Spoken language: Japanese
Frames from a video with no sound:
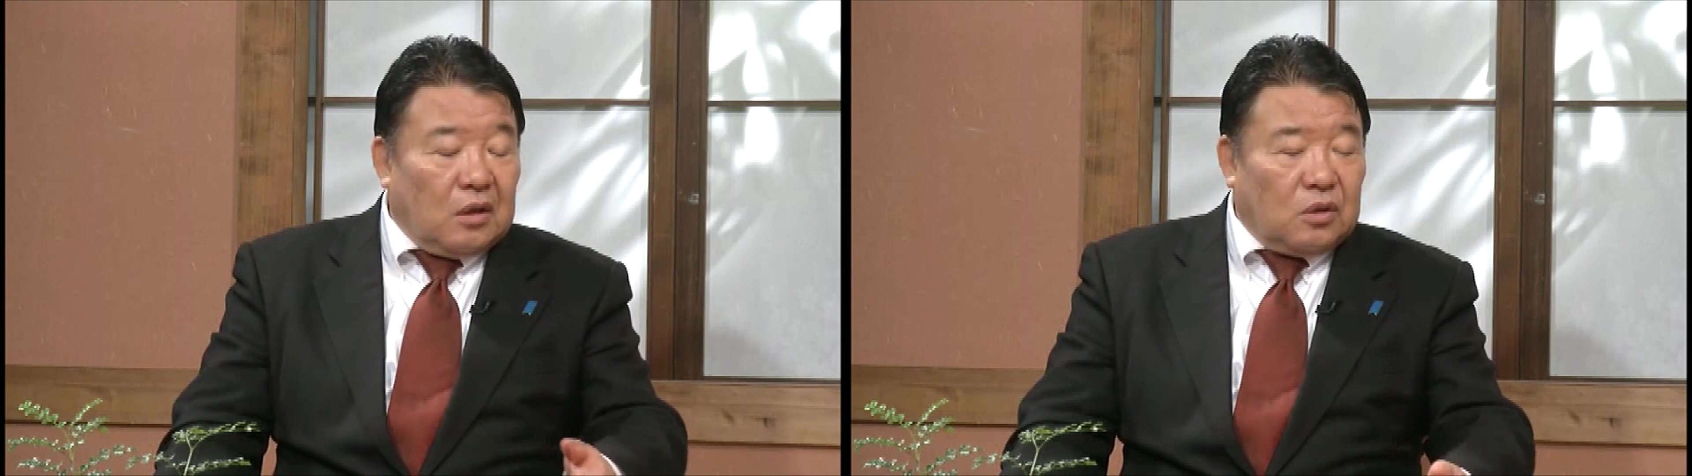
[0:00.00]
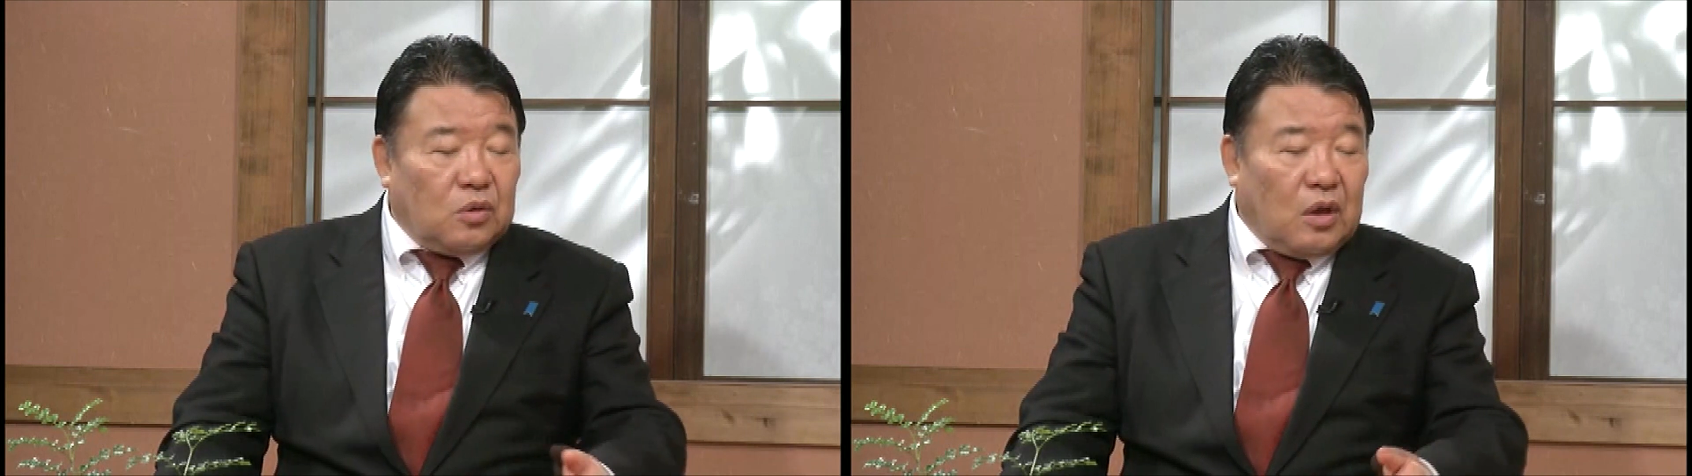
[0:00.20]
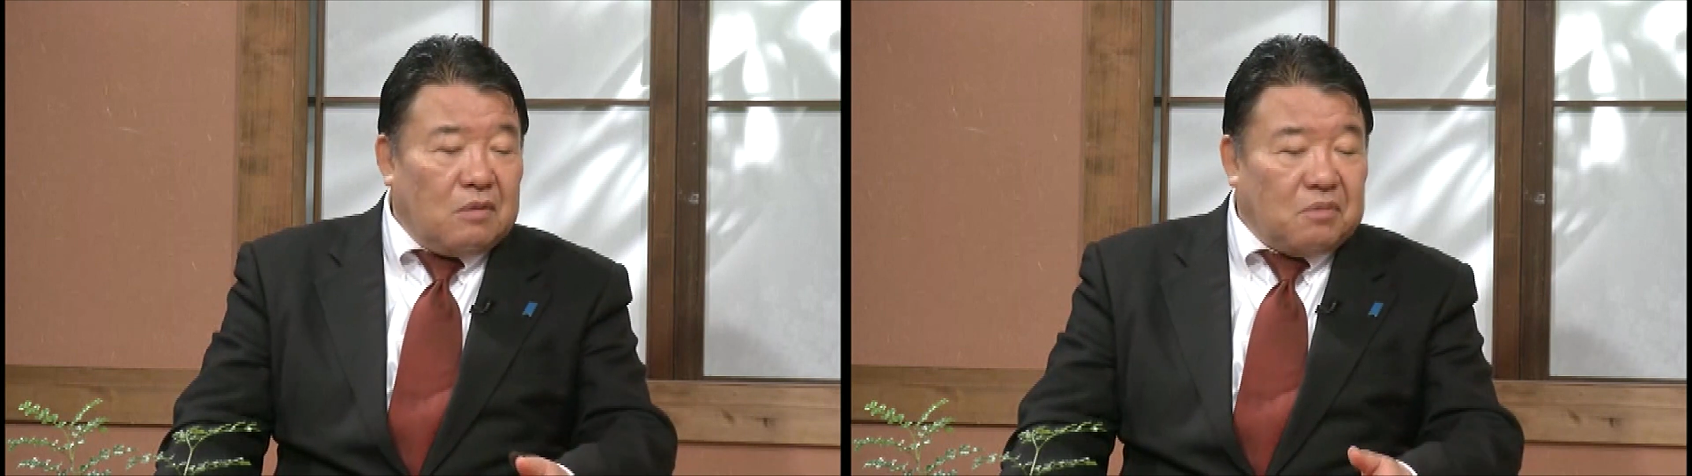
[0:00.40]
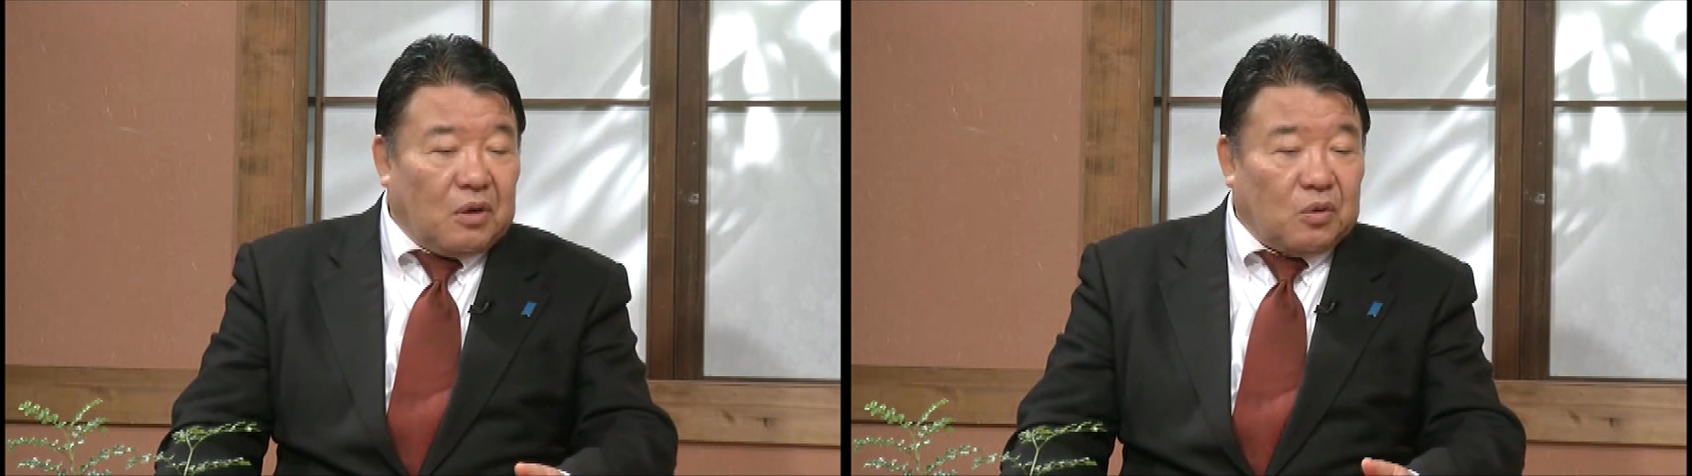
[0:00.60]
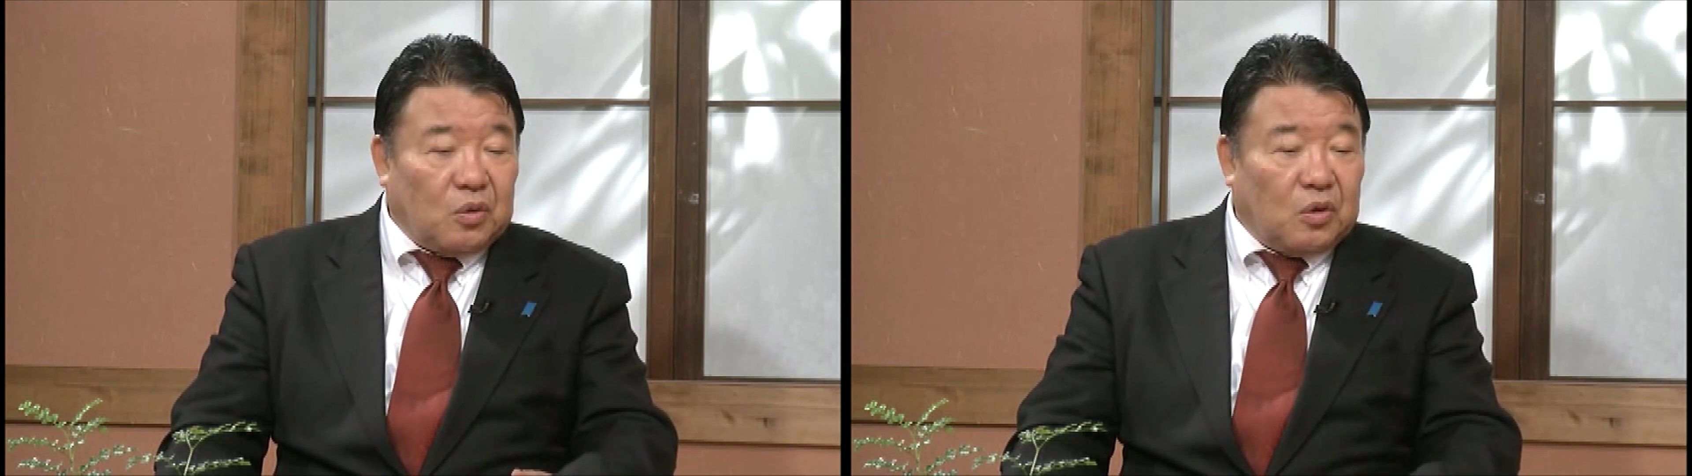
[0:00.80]
中途半端な
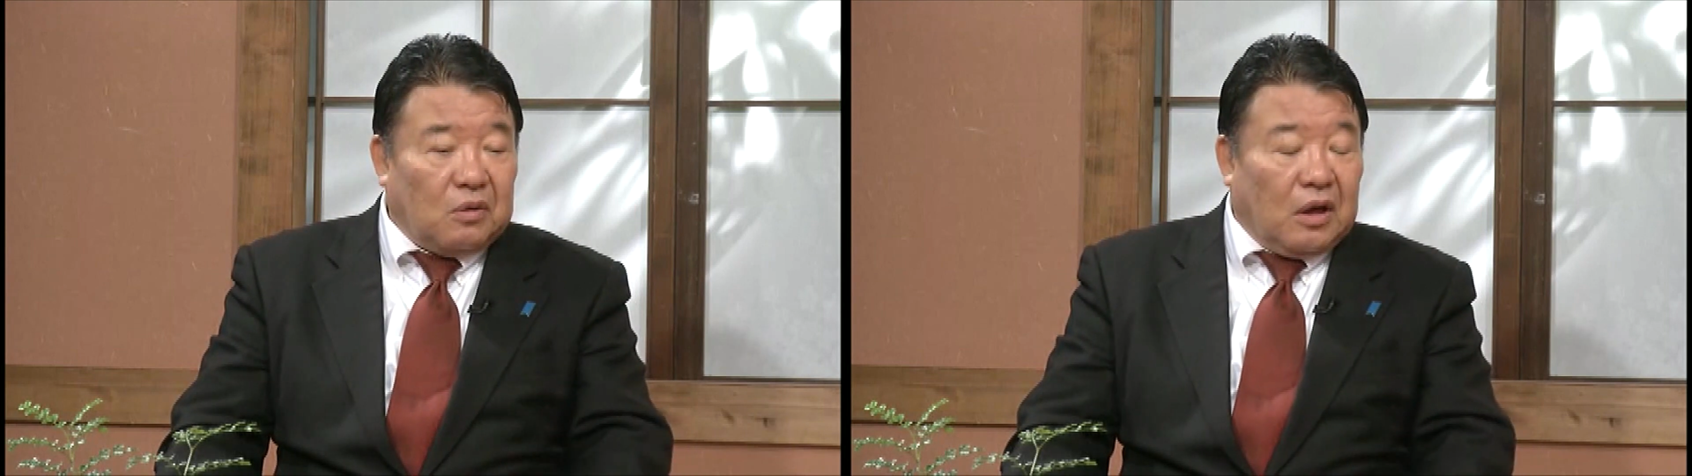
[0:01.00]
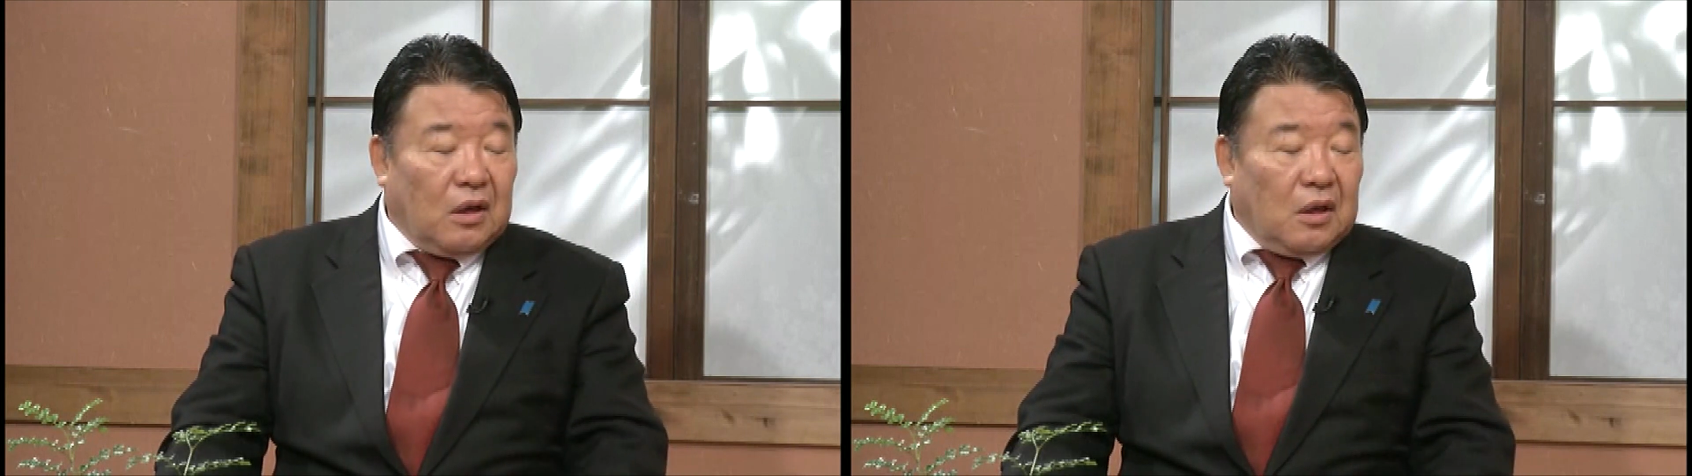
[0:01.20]
ことよりは